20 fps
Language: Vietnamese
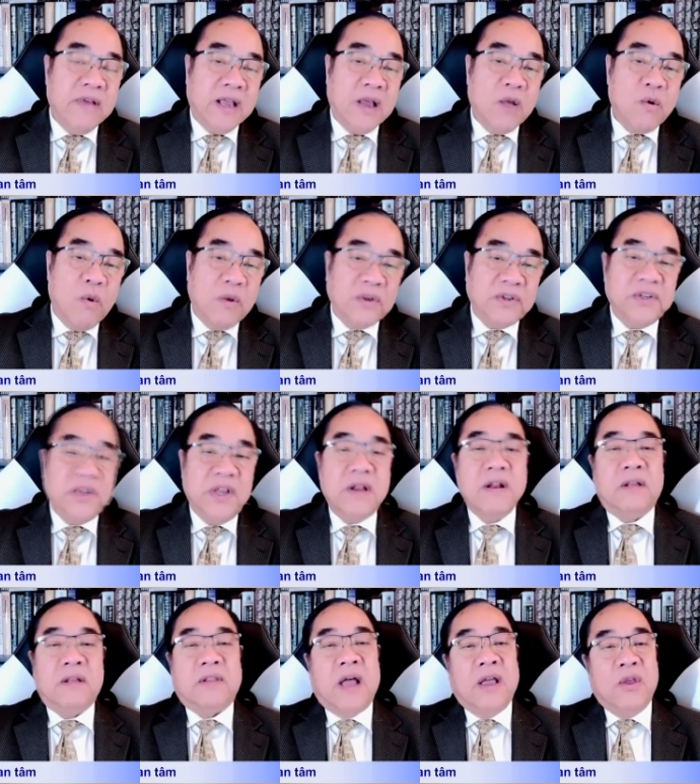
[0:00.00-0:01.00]
cái cuộc chiến
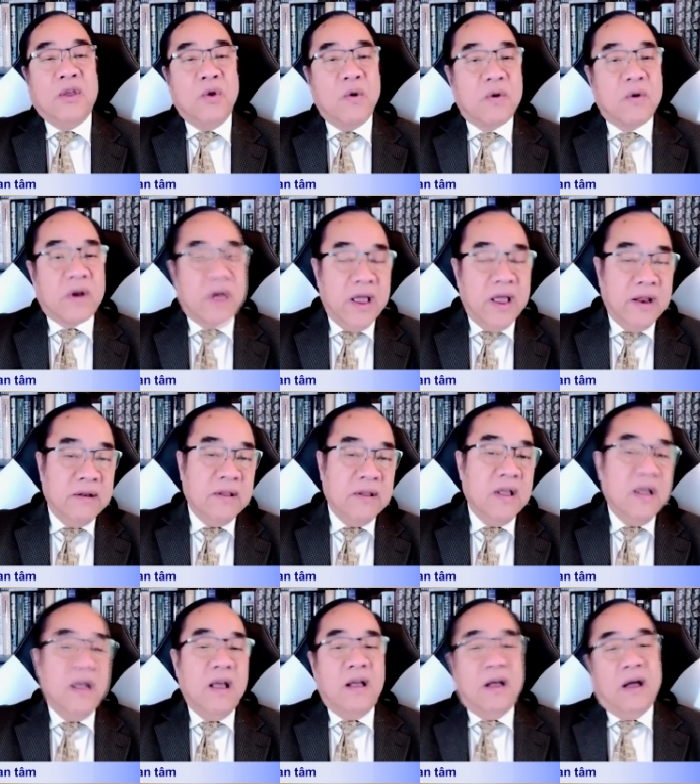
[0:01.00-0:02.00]
ở tại ukraine
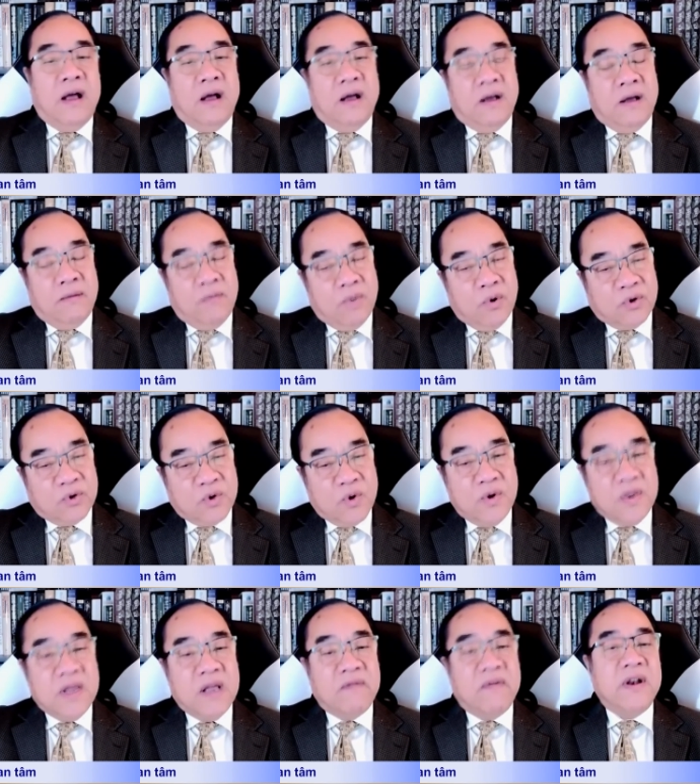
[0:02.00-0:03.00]
à, một số
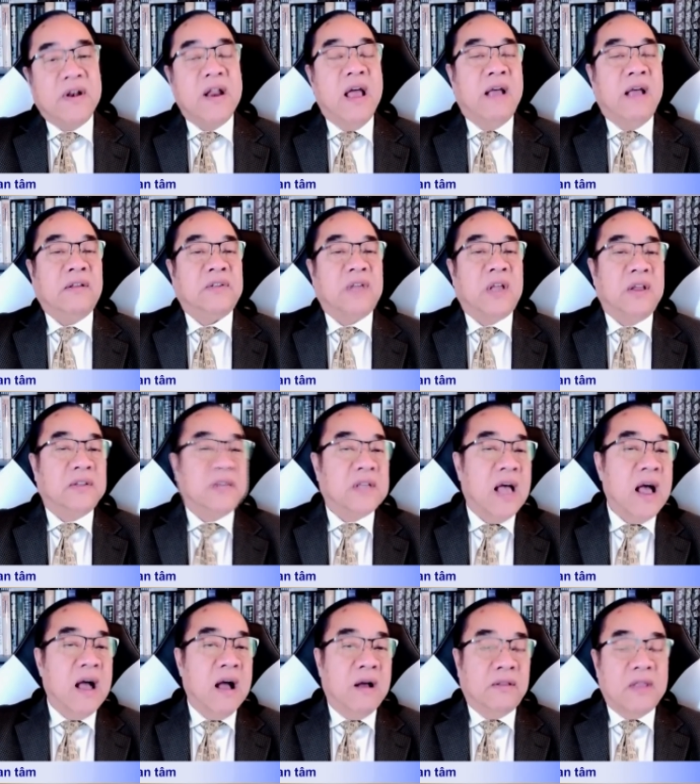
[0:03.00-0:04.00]
những cái vấn đề xảy
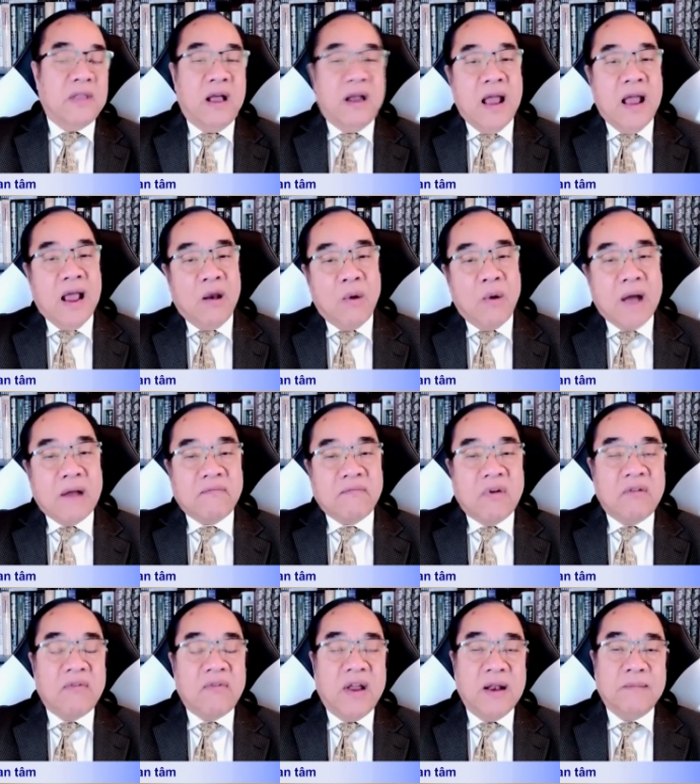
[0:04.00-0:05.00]
ra ở tại Đài Loan
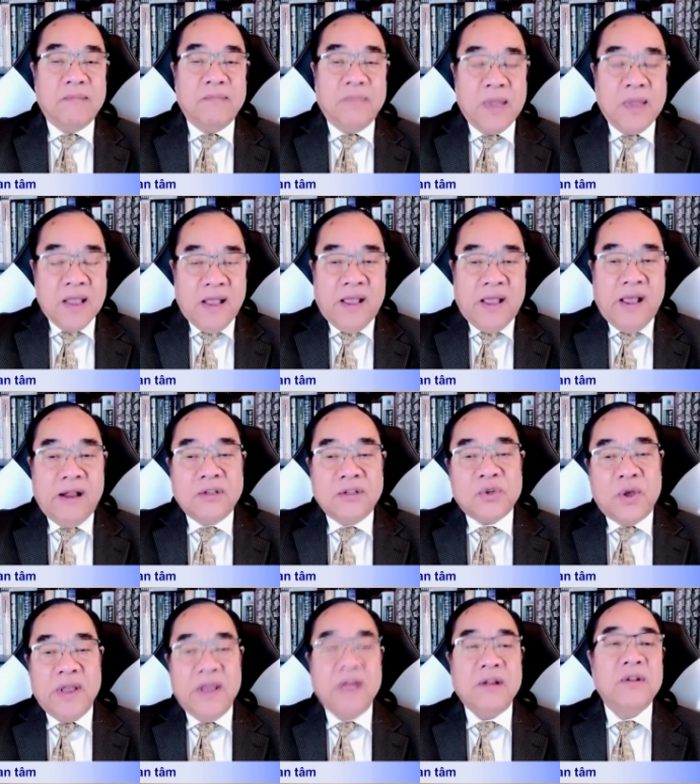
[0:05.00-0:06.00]
vân vân khiến
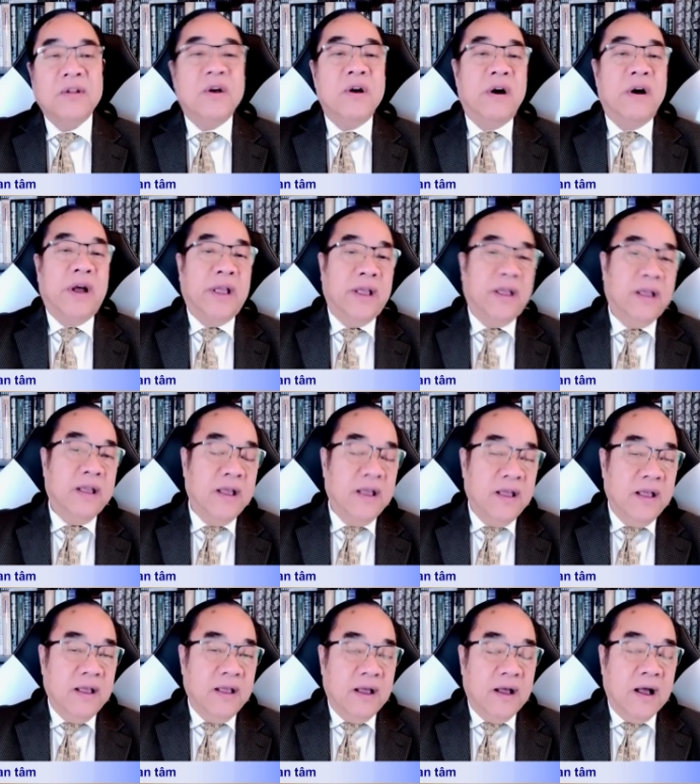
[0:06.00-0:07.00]
cho ít người
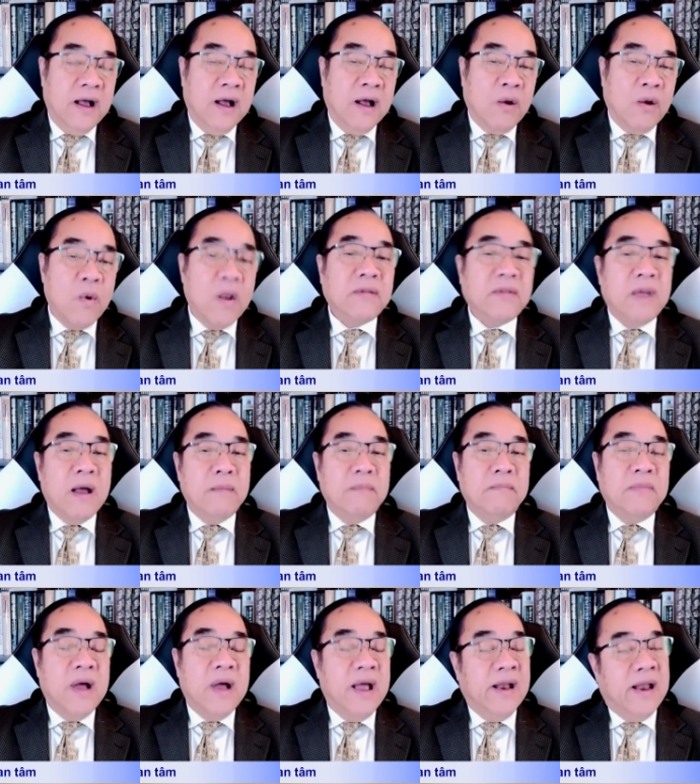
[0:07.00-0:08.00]
à, quan
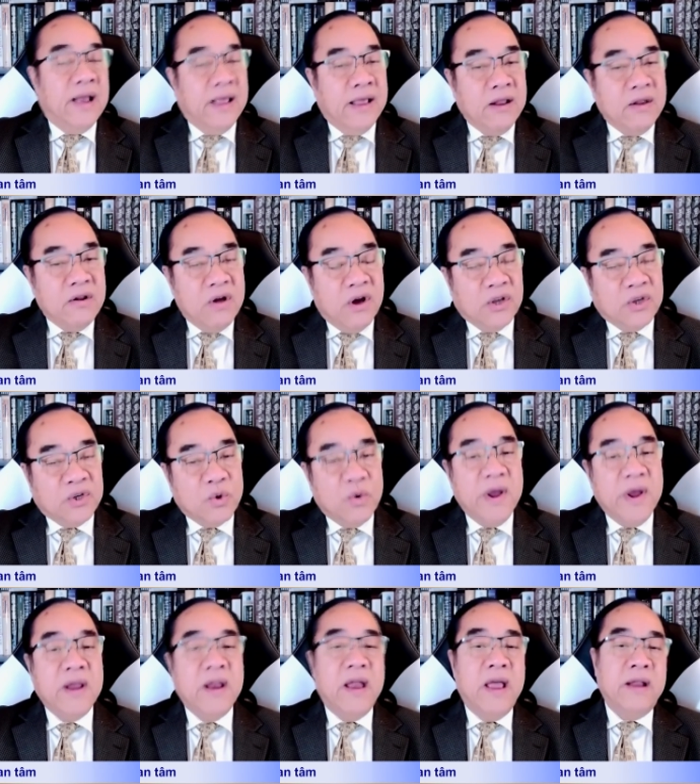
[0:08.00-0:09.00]
tâm hay là ít người chú
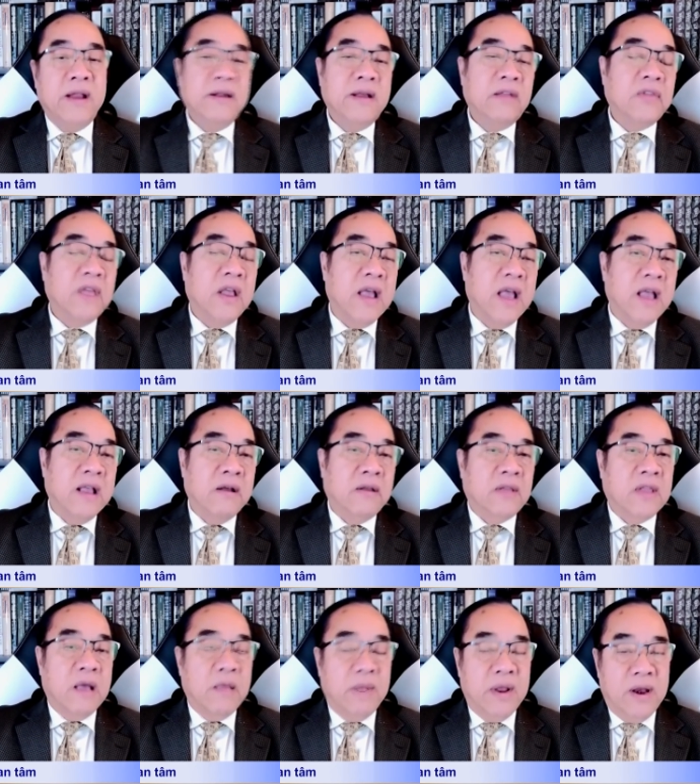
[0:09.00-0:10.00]
ý đến cái tình hình ở
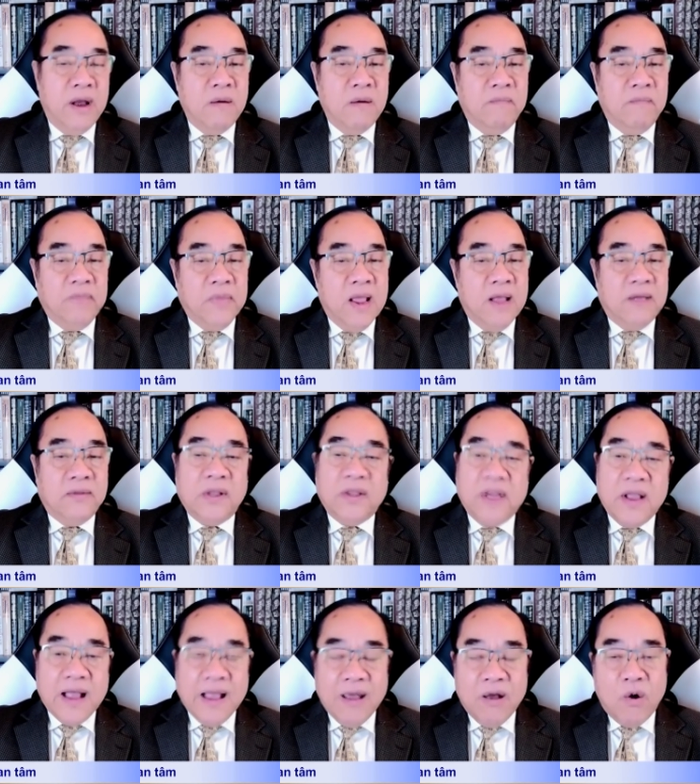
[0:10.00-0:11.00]
tại Biển Đông. Thế
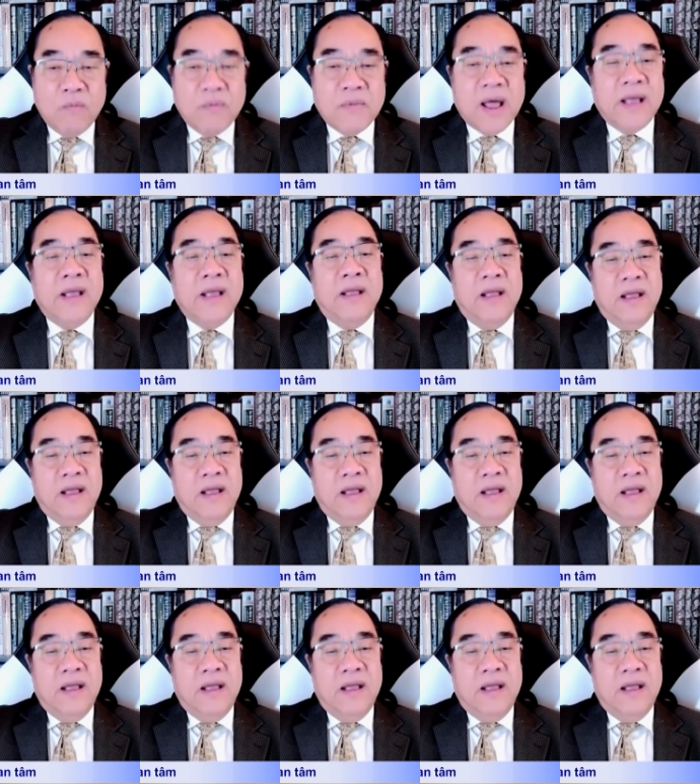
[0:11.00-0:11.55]
thì ngày hôm nay